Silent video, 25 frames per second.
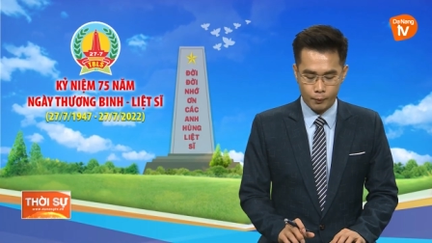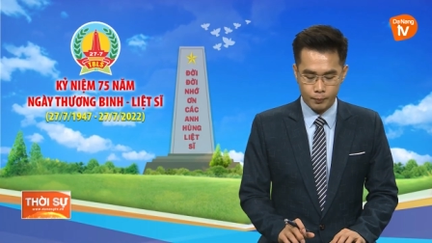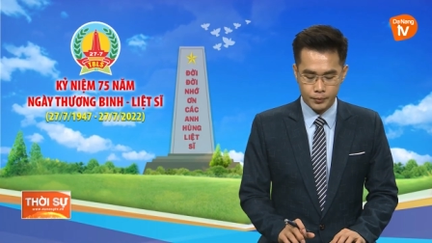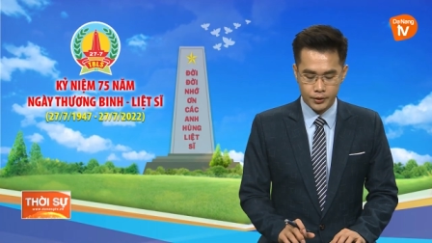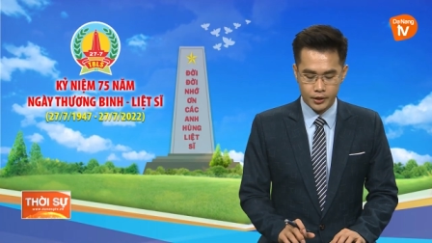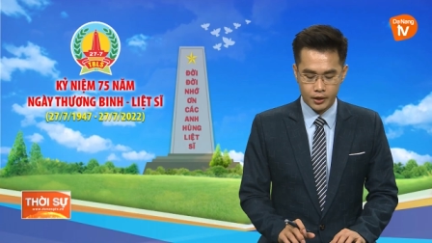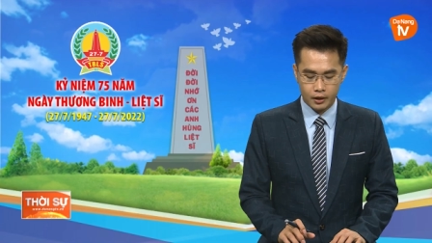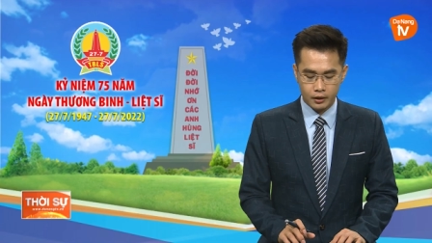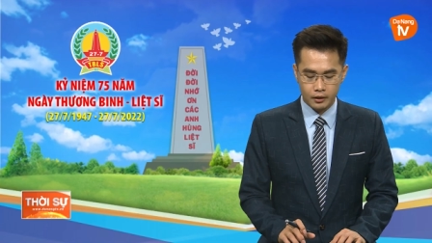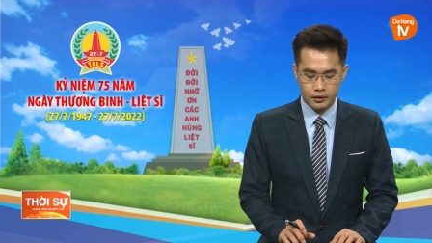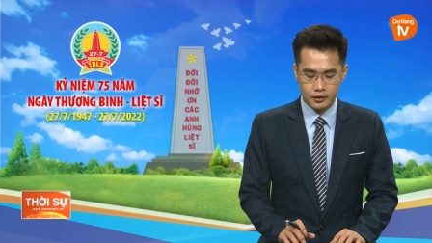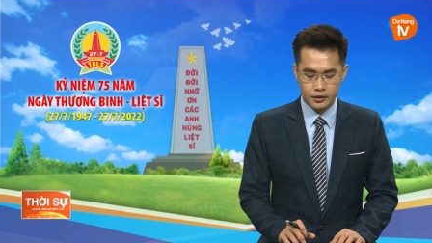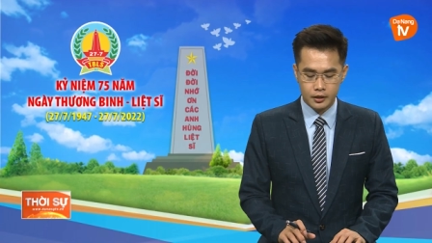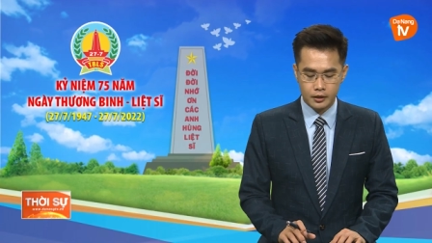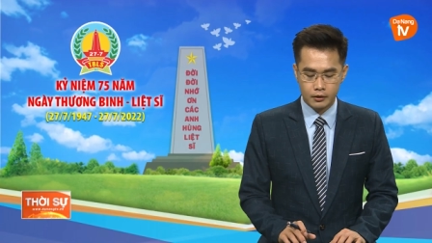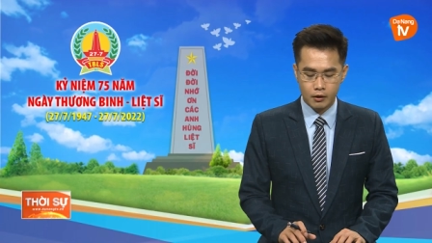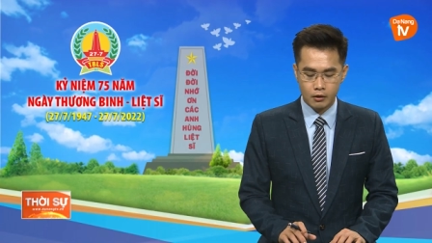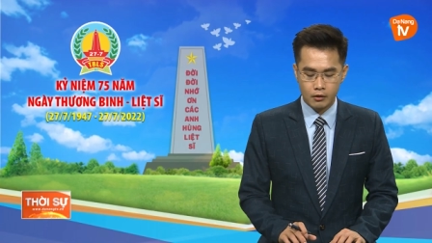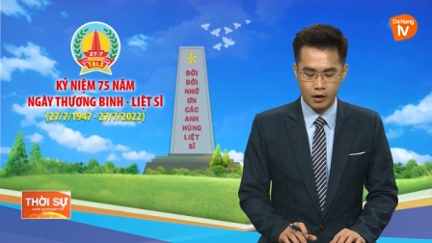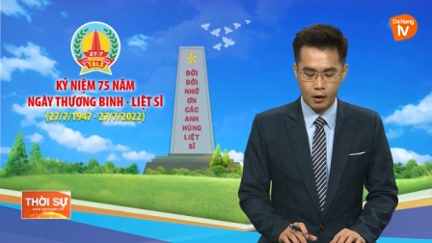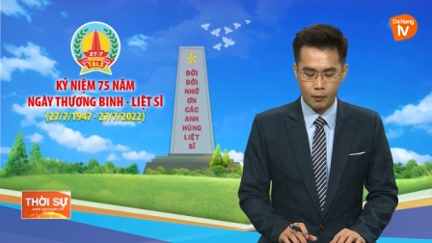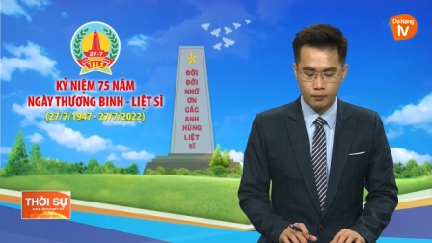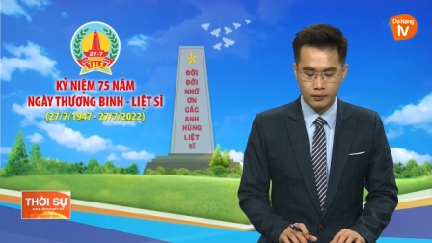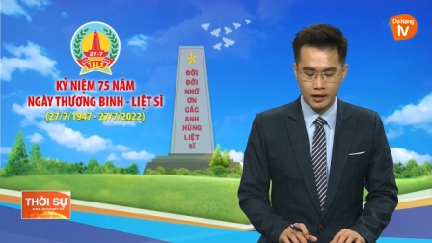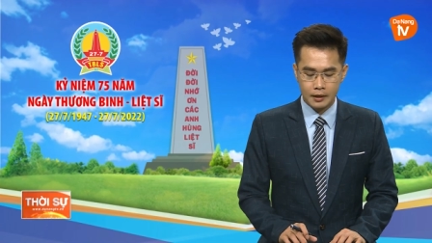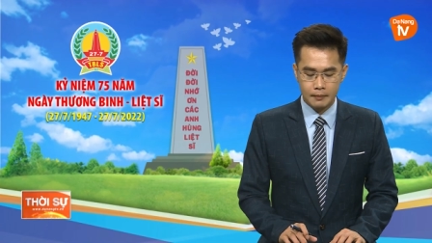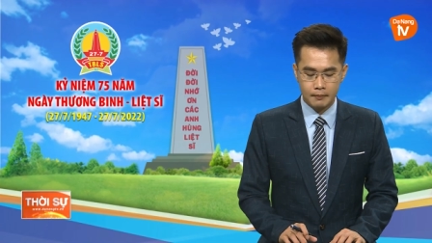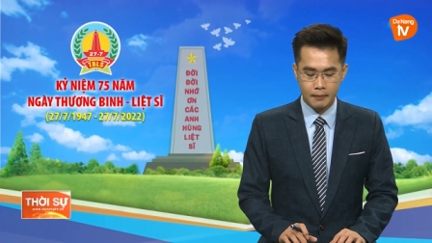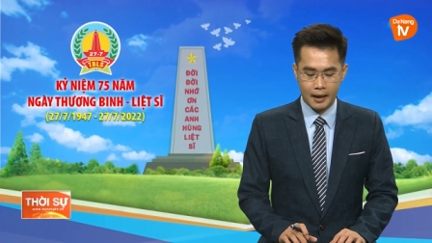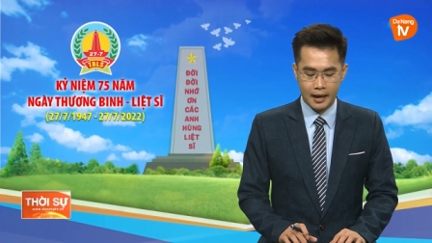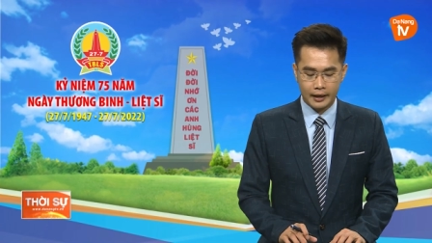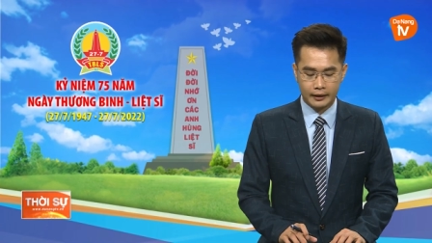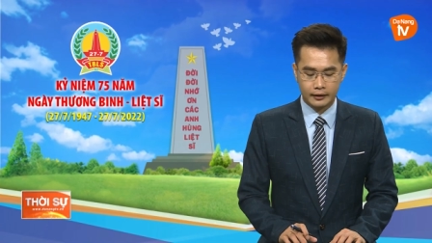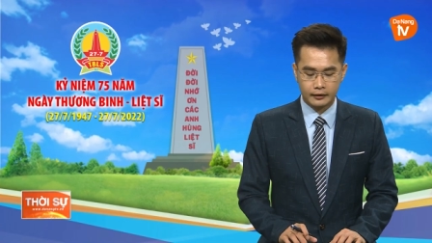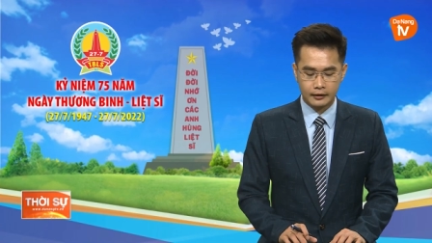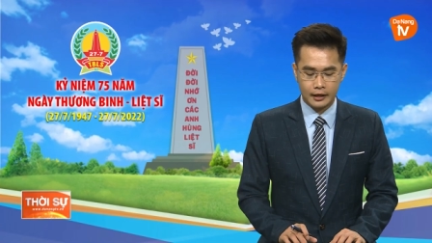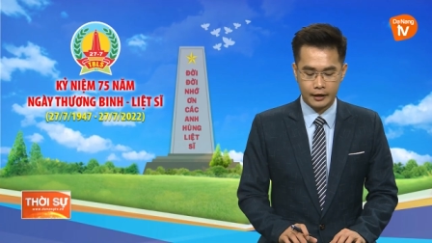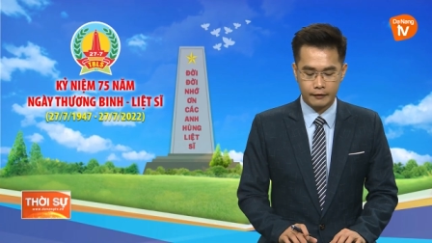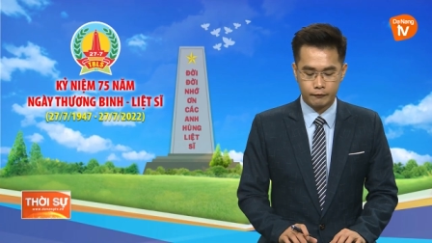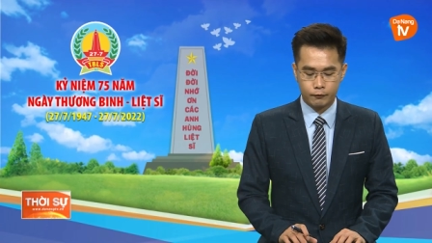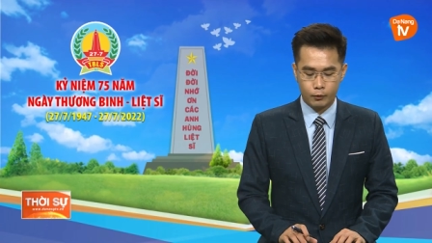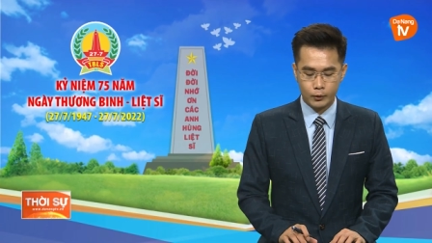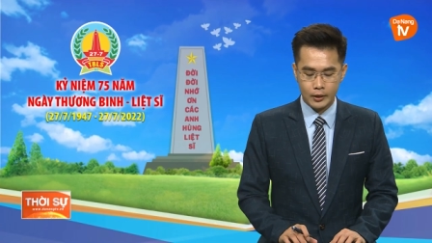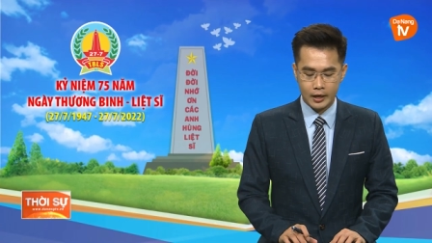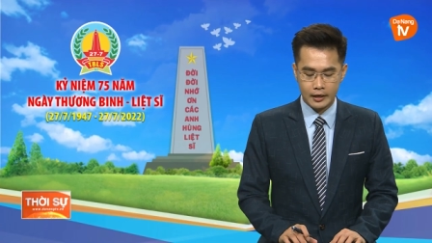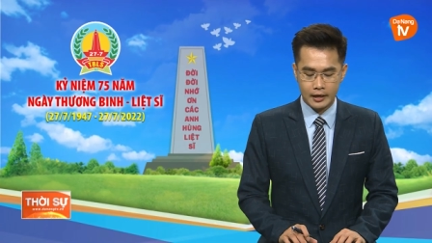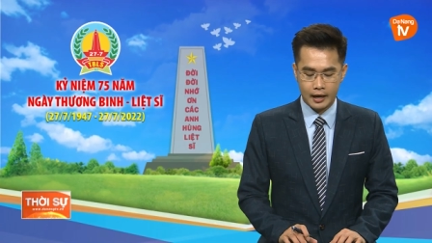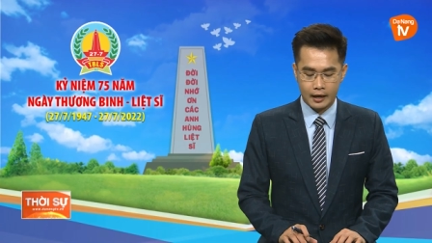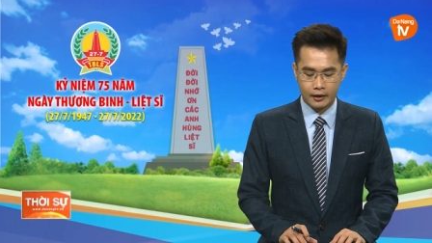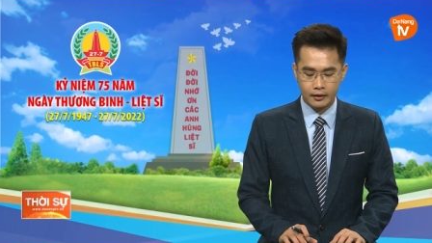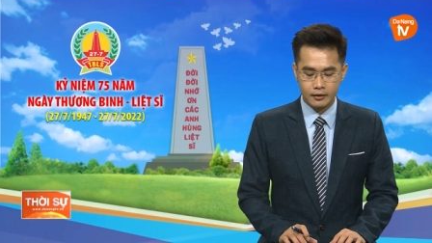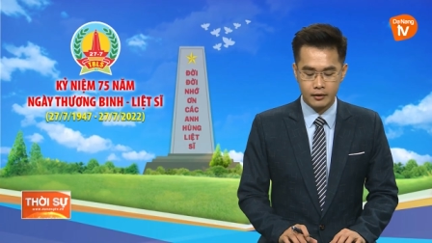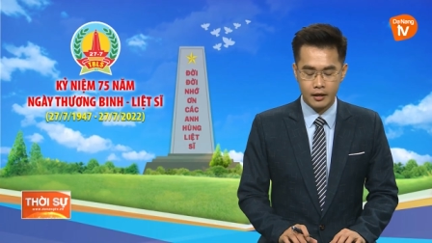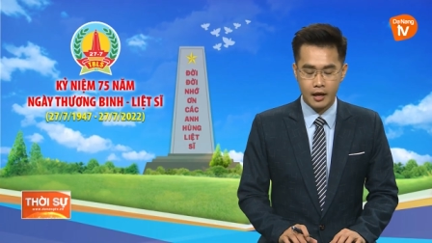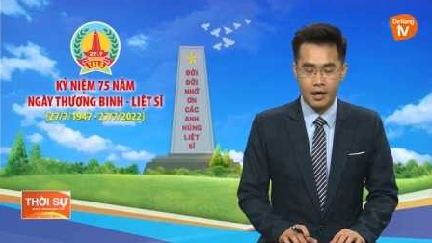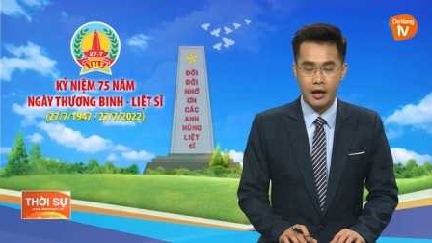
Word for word: dưỡng Người có công cách mạng thành phố Đà Nẵng